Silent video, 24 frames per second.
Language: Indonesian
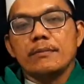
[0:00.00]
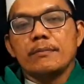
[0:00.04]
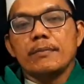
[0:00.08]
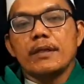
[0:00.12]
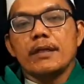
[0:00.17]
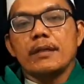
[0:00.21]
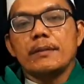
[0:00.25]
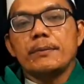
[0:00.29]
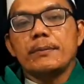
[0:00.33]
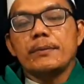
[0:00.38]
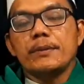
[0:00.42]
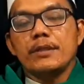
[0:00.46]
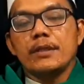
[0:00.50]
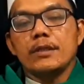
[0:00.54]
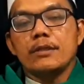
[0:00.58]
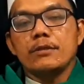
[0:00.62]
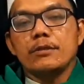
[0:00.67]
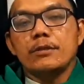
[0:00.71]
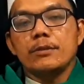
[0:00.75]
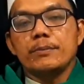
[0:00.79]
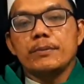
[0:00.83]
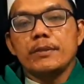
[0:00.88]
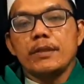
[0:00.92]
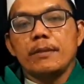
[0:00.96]
Para pemirsa
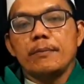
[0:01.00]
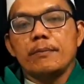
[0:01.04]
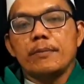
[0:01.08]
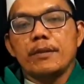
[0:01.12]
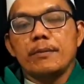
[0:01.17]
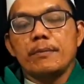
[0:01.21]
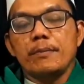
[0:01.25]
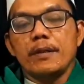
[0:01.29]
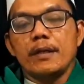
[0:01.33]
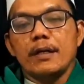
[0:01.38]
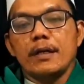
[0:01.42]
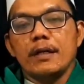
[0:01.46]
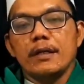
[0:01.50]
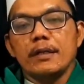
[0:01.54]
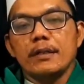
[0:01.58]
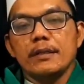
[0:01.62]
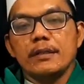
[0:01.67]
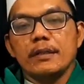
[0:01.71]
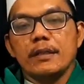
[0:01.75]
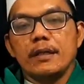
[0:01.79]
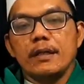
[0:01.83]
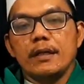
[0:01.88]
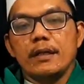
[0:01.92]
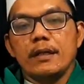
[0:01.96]
YouTube yang
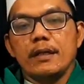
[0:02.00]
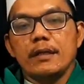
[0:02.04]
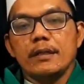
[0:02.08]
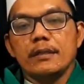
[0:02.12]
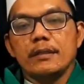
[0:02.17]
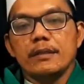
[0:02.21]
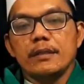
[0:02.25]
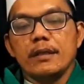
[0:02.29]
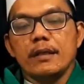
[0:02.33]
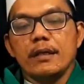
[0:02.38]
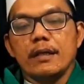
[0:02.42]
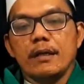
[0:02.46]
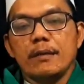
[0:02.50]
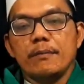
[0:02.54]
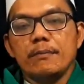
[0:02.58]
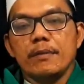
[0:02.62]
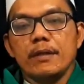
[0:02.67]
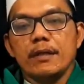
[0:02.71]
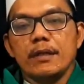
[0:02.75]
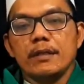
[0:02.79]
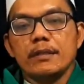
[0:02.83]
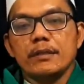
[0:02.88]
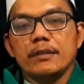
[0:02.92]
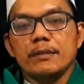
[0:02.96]
berbahagia, inilah
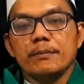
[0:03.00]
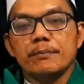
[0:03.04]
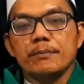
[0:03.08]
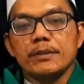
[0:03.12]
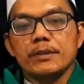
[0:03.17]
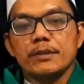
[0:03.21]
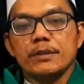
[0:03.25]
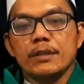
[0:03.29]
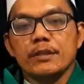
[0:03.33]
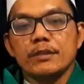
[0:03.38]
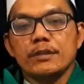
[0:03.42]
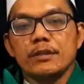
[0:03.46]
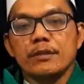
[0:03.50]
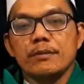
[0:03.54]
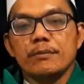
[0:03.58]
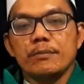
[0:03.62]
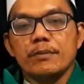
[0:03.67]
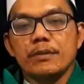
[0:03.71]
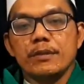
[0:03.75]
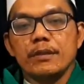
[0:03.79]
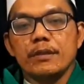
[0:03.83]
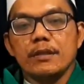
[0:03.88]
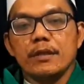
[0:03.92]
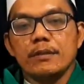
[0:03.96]
amalan yang bisa saya
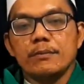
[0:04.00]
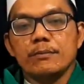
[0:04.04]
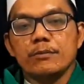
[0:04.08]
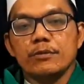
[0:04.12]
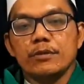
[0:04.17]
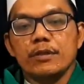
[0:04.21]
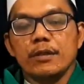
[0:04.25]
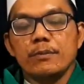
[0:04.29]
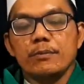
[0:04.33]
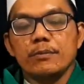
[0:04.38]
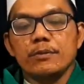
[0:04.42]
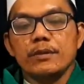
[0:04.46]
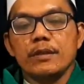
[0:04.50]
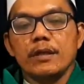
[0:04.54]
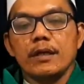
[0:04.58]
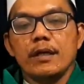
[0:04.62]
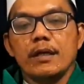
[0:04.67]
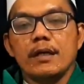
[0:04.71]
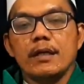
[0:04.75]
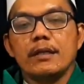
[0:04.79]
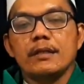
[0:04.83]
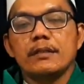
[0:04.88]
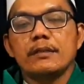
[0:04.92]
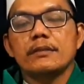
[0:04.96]
berikan.
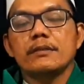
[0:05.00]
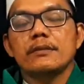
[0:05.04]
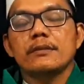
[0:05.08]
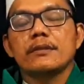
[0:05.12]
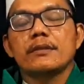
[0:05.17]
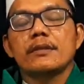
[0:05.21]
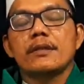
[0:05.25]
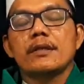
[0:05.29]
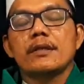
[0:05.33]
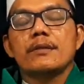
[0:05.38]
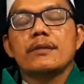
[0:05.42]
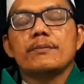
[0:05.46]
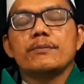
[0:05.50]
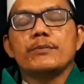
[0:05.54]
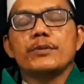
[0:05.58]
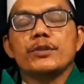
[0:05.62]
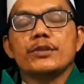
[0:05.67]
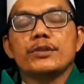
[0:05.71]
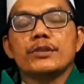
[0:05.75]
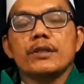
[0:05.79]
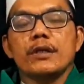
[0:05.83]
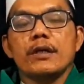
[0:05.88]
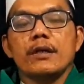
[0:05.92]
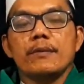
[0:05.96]
Mudah-mudahan
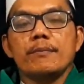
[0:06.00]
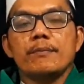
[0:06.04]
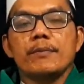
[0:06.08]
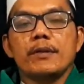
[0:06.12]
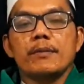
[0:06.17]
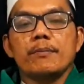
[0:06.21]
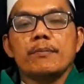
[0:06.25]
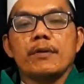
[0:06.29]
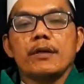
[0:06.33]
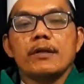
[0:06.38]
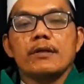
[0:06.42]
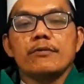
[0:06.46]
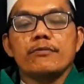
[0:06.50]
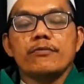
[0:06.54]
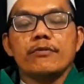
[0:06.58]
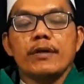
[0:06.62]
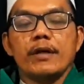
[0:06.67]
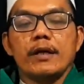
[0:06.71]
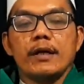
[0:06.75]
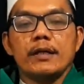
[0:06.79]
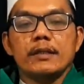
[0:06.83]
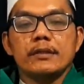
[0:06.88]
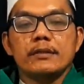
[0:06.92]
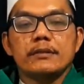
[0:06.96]
bisa
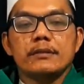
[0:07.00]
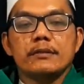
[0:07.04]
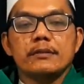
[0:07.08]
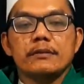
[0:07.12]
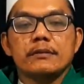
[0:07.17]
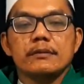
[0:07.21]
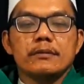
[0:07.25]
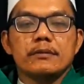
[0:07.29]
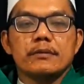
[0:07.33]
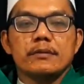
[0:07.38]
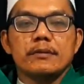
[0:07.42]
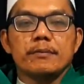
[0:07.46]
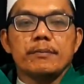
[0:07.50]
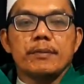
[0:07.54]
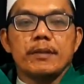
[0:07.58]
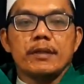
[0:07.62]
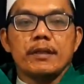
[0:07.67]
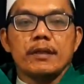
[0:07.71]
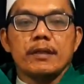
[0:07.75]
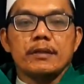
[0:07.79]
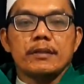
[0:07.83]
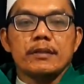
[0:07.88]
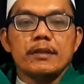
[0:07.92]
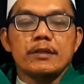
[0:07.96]
bermanfaat
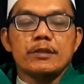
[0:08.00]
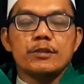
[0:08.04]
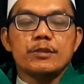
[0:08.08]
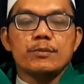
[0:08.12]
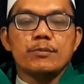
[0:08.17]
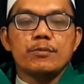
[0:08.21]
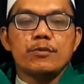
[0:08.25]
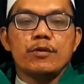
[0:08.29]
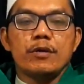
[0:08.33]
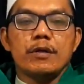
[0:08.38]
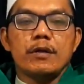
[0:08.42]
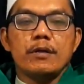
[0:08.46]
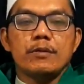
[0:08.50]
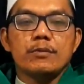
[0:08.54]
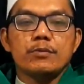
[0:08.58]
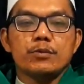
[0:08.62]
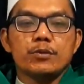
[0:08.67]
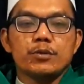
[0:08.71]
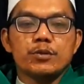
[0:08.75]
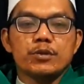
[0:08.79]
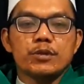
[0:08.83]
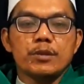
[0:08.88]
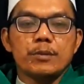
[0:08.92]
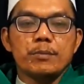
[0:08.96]
kepada kita semua,
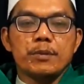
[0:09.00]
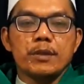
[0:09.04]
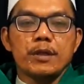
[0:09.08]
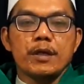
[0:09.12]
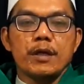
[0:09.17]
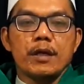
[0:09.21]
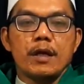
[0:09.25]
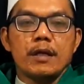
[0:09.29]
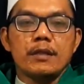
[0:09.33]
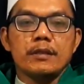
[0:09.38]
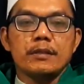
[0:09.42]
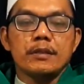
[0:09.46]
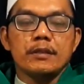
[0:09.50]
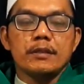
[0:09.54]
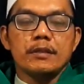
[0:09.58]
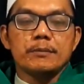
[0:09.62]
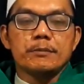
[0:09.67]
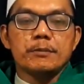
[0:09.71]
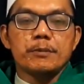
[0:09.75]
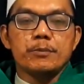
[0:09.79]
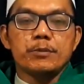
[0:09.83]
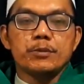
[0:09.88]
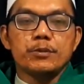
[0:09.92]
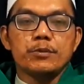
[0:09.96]
khususnya bagi Anda
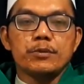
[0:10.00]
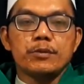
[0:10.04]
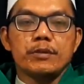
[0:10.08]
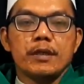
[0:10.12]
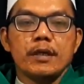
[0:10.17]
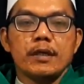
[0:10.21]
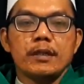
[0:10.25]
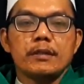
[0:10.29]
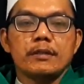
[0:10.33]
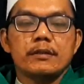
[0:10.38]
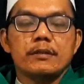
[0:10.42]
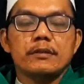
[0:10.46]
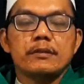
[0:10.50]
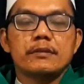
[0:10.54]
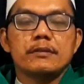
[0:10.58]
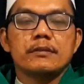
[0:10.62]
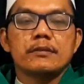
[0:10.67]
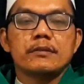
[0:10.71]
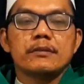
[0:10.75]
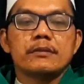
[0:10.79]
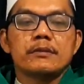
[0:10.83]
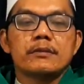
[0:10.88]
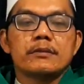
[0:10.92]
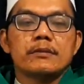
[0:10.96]
yang membutuhkan.
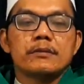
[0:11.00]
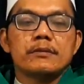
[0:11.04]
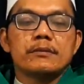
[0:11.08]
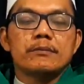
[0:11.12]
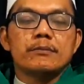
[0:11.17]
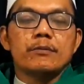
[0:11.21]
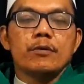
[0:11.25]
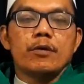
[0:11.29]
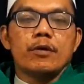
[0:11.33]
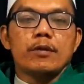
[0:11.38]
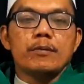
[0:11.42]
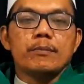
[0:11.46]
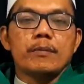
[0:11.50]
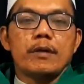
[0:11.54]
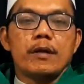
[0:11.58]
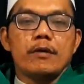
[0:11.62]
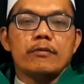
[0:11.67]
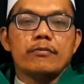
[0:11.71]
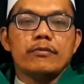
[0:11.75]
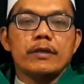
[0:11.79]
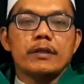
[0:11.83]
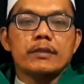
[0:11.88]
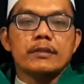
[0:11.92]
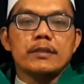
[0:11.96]
Mohon
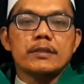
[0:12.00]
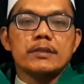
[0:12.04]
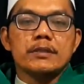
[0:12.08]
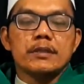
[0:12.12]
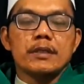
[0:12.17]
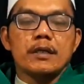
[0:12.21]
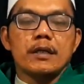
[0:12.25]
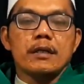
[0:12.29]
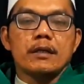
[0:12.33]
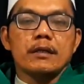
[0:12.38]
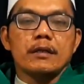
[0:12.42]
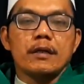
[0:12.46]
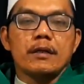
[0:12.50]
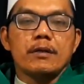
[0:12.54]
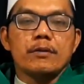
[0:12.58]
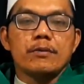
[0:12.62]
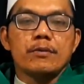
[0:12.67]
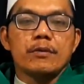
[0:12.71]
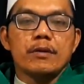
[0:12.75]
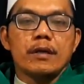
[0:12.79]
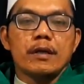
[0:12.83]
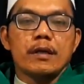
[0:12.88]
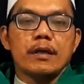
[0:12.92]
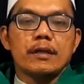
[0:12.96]
maaf atas segala
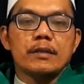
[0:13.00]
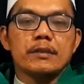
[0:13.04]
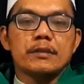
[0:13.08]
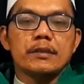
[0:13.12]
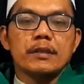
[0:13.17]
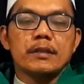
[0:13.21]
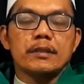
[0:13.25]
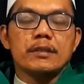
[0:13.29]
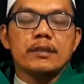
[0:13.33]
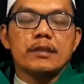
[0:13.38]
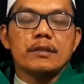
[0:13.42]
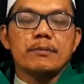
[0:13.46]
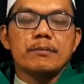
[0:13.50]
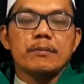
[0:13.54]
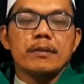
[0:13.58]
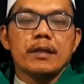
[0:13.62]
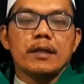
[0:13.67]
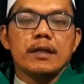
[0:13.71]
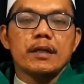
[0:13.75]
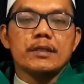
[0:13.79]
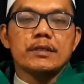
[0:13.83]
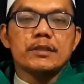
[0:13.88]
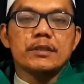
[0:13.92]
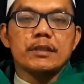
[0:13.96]
kekurangannya.
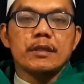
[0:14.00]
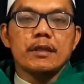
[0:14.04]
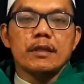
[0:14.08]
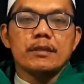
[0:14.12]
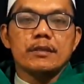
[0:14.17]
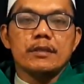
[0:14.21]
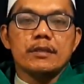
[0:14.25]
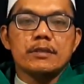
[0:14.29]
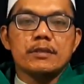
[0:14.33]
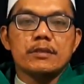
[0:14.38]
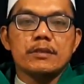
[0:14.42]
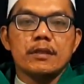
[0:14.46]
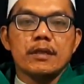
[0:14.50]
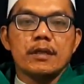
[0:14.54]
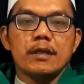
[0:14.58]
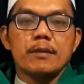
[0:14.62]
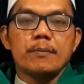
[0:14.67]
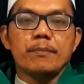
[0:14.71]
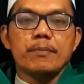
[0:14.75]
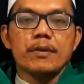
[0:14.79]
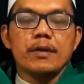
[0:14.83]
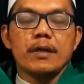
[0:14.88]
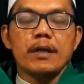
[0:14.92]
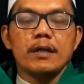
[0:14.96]
Terima kasih atas
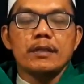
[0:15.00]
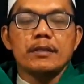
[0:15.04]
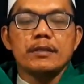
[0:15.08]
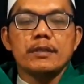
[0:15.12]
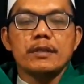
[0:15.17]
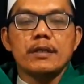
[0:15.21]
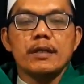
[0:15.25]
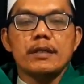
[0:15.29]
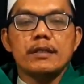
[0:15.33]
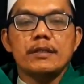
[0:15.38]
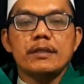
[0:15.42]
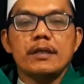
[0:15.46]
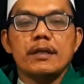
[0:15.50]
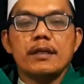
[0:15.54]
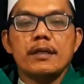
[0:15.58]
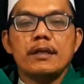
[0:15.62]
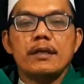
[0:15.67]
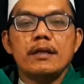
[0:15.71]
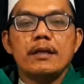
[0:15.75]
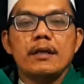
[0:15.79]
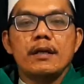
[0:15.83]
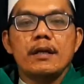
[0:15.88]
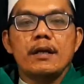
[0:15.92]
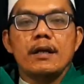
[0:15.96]
segala perhatiannya.
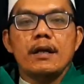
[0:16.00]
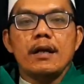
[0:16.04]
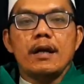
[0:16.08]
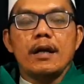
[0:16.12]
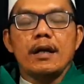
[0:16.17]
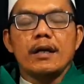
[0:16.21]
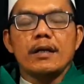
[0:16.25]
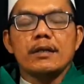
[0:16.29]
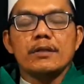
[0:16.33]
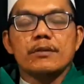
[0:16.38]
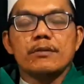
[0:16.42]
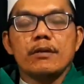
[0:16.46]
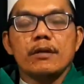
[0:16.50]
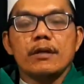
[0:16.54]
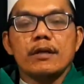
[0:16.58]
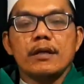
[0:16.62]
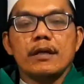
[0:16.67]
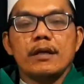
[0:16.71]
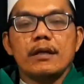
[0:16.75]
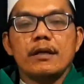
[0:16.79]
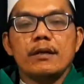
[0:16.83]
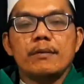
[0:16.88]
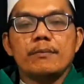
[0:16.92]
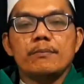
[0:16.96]
Akhirul
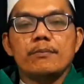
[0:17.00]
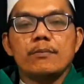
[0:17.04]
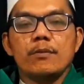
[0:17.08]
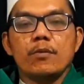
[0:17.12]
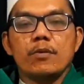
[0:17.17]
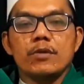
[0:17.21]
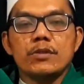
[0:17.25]
kalam.